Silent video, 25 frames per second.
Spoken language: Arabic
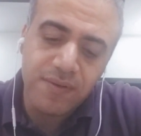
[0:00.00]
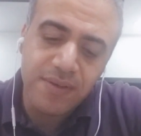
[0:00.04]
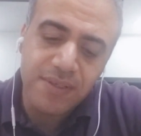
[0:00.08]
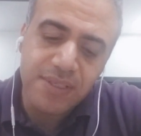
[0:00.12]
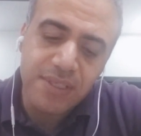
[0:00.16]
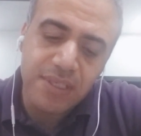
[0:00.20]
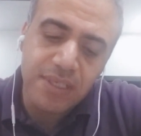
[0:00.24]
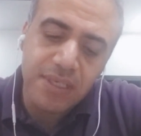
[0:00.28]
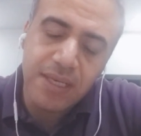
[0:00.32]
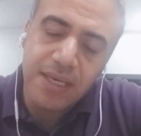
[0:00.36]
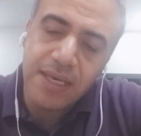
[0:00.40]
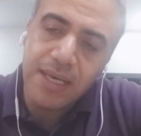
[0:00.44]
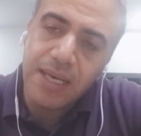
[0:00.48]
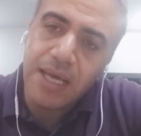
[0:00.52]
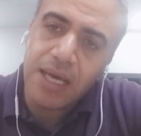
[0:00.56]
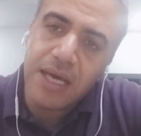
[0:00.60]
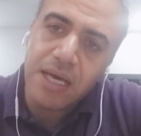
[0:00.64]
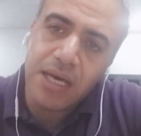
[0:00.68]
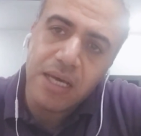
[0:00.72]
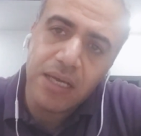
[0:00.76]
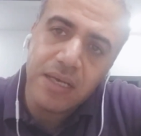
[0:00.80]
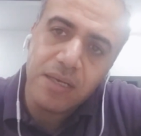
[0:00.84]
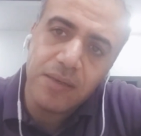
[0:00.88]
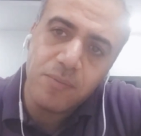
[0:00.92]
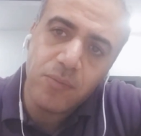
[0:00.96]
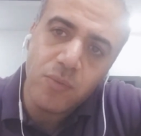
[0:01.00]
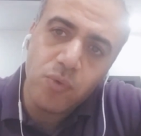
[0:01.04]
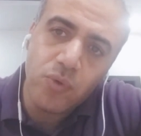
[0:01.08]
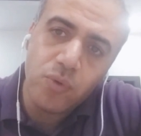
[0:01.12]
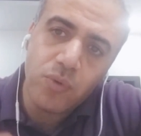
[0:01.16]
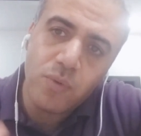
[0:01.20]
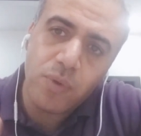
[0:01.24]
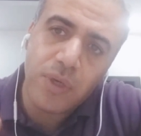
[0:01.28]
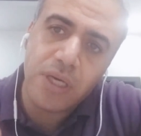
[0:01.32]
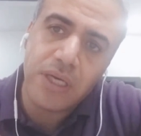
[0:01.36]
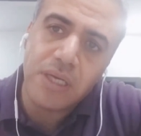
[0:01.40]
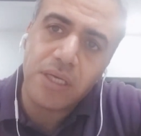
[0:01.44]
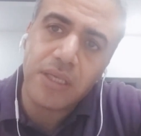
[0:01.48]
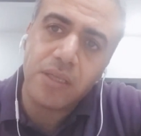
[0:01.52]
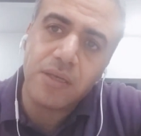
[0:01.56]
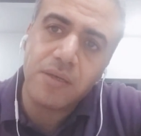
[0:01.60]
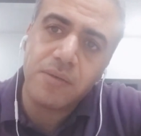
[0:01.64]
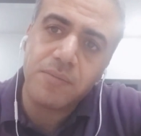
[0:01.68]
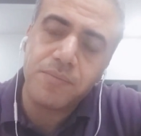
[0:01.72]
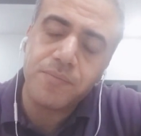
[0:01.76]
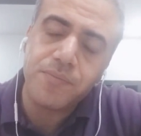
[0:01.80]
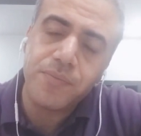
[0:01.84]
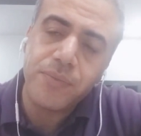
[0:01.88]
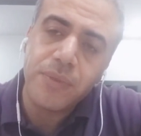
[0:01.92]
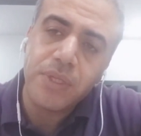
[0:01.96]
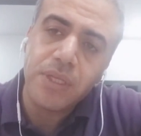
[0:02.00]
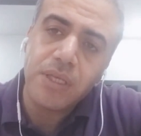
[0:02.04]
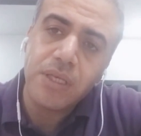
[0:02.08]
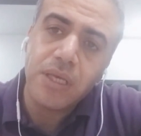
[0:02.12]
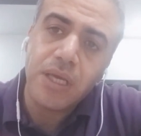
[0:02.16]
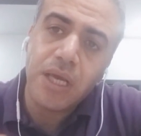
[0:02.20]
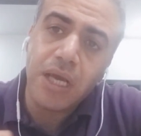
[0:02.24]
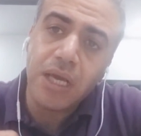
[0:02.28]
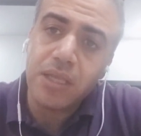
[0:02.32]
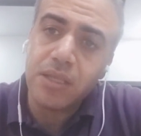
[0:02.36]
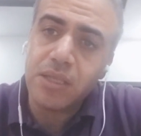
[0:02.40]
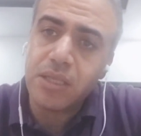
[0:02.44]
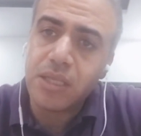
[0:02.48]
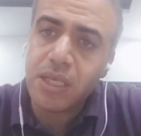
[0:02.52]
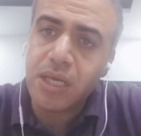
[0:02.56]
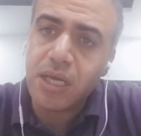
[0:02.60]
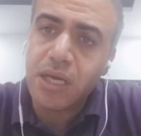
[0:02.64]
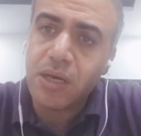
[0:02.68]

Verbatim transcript: فصل الحالمون وغيرهم حيث